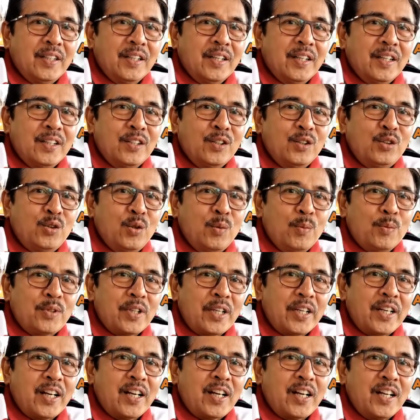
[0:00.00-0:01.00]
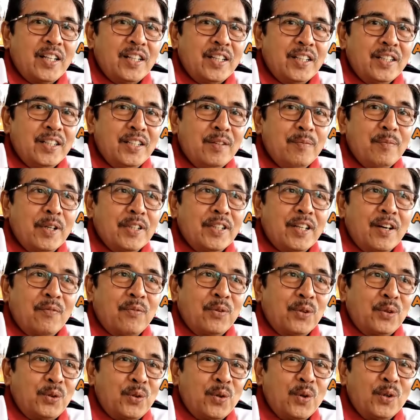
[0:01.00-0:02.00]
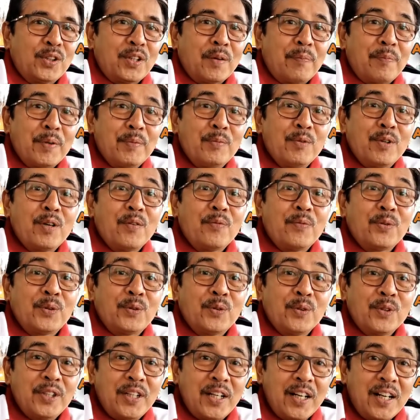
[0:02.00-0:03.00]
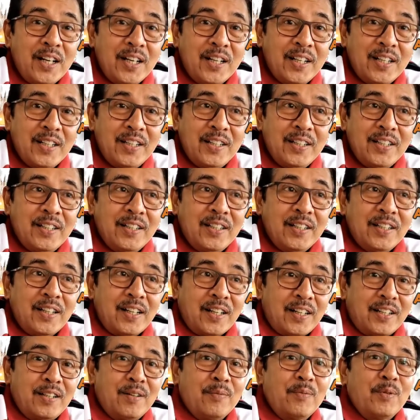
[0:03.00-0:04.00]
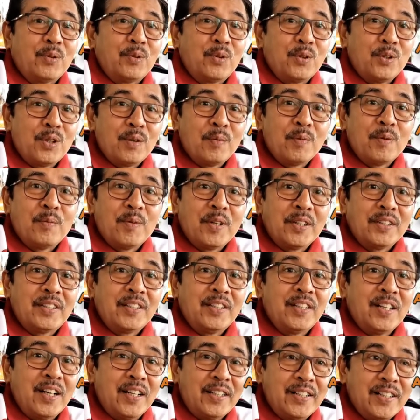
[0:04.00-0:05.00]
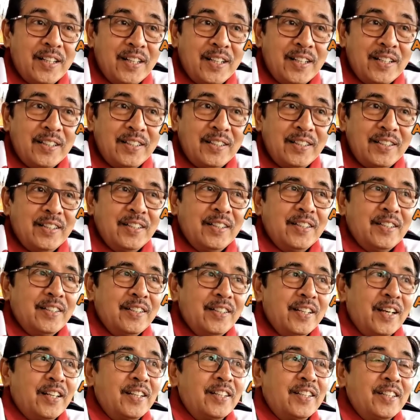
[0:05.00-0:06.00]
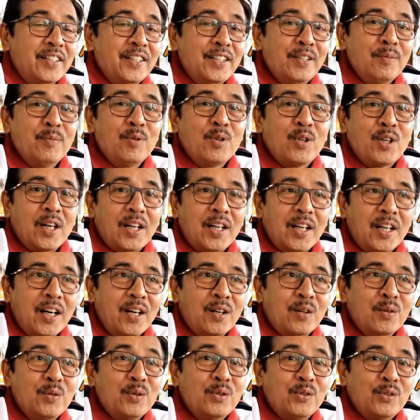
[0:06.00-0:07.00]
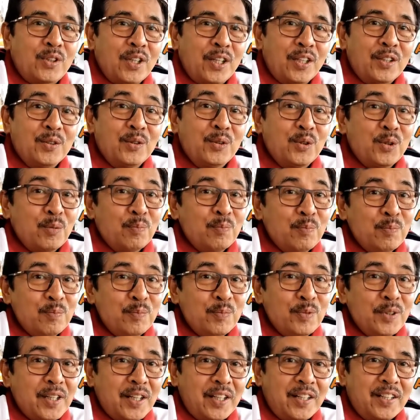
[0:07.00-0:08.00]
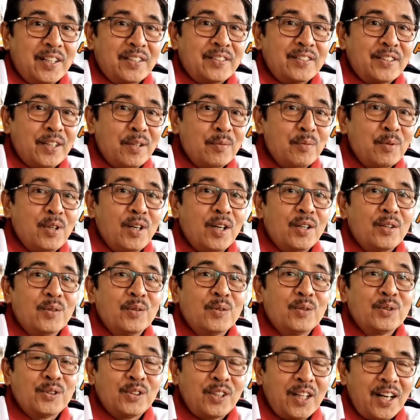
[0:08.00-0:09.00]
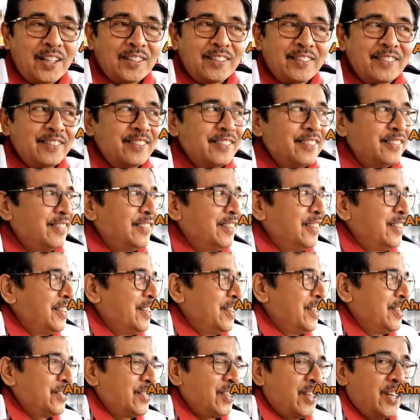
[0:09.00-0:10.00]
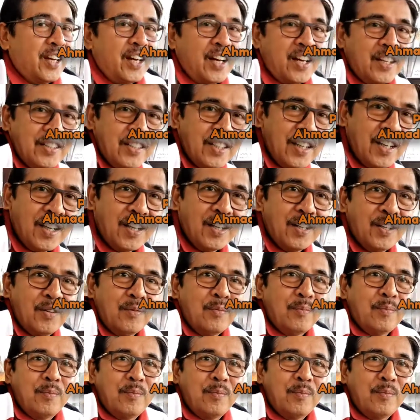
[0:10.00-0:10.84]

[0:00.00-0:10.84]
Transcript: e, YouTube saya kali ini banyak foto, tapi bukan foto dia karena fotonya memang tidak ada dan ini bukanlah ustadz YouTube ah. karena saya bukan ustadz saya hanya